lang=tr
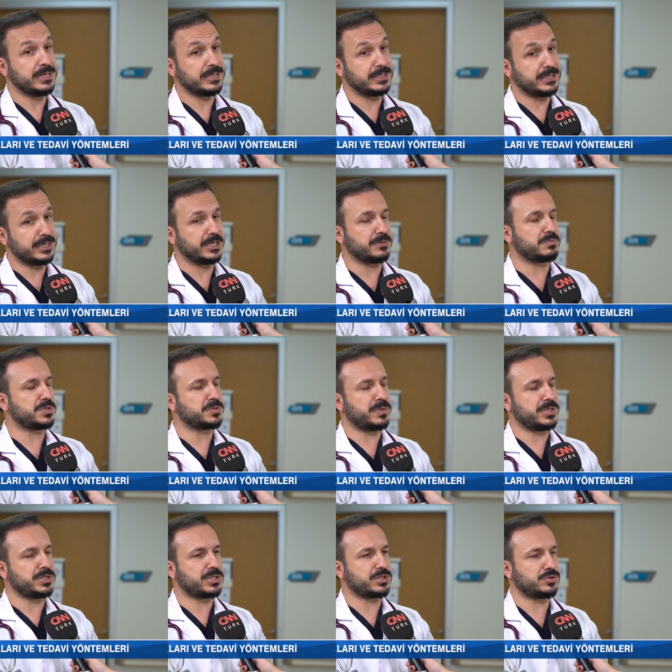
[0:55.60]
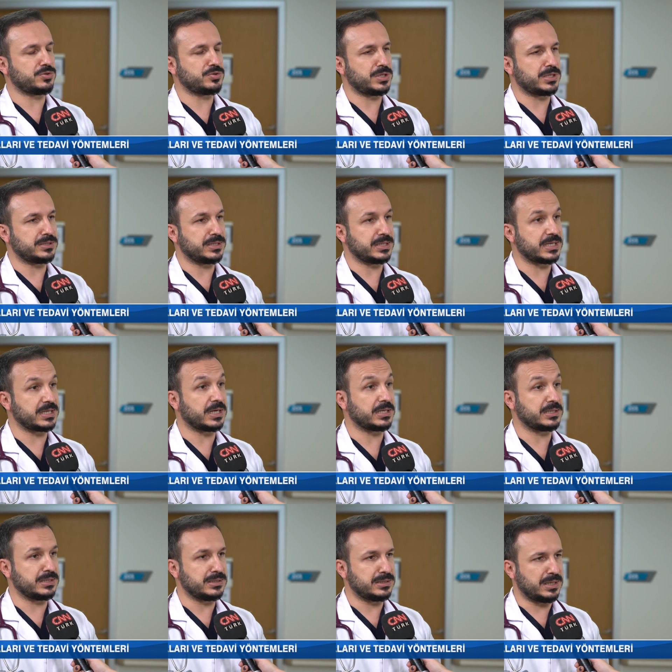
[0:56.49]
yine 75 yaşın üzerindeki
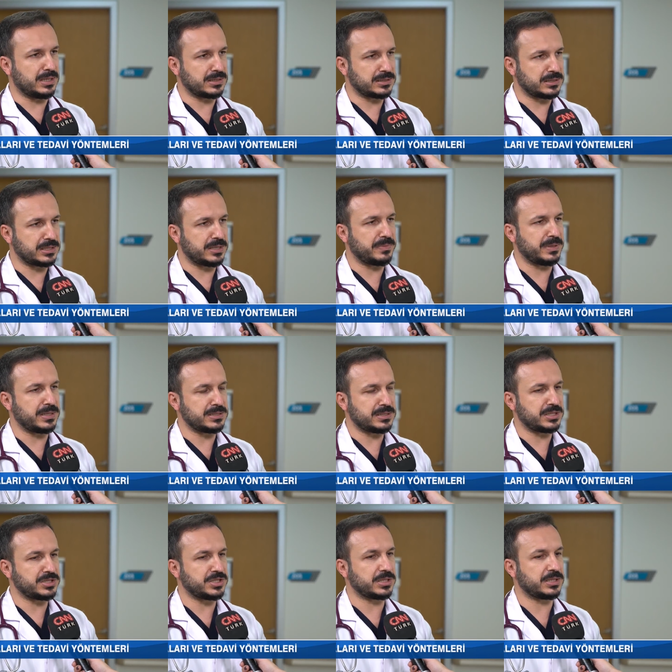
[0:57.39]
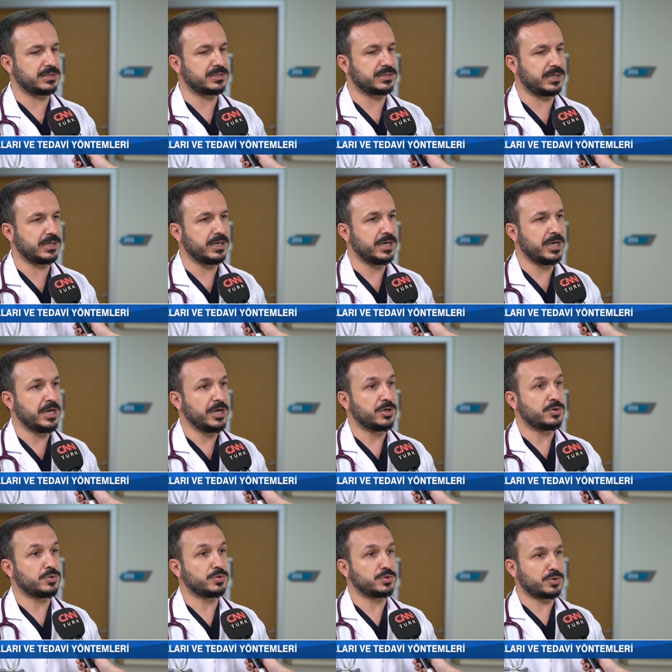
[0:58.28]
kadınlarda da benzer şekilde
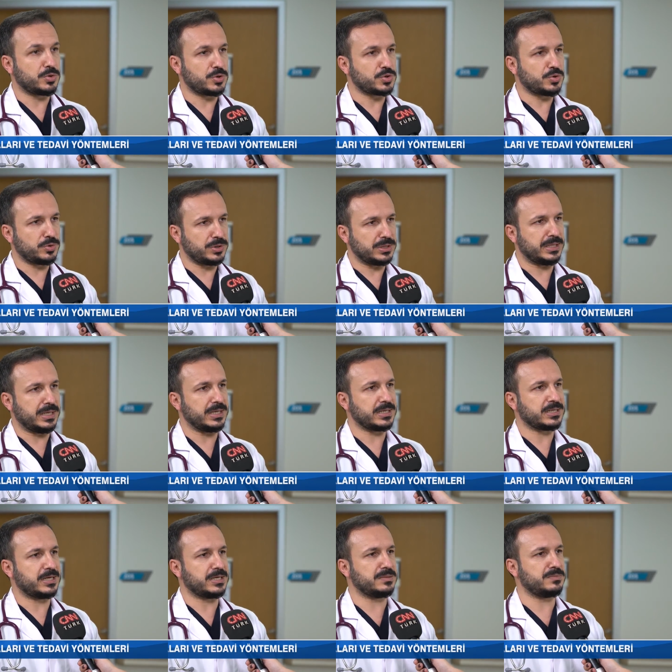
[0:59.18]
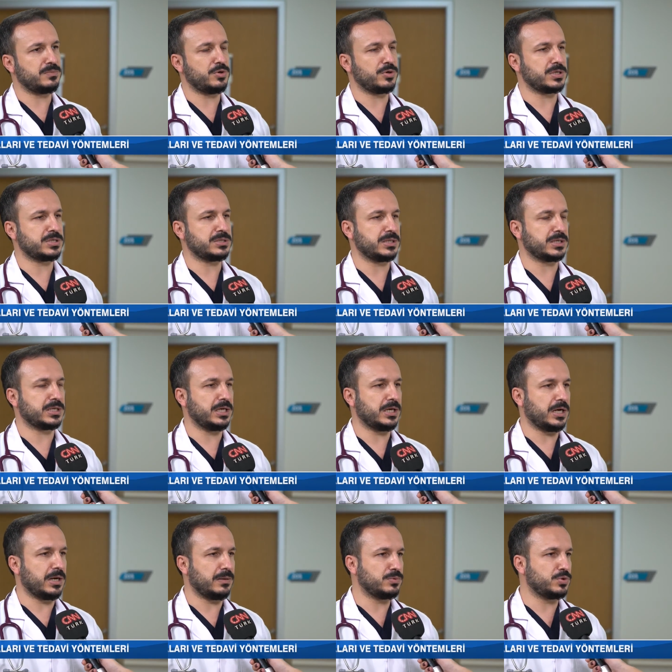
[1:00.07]
ultrason ile karın bölgesindeki
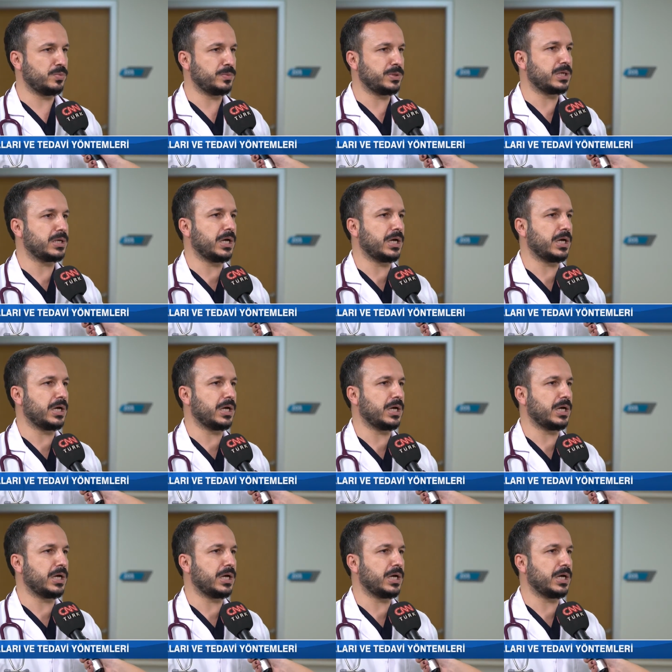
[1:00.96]
abdominal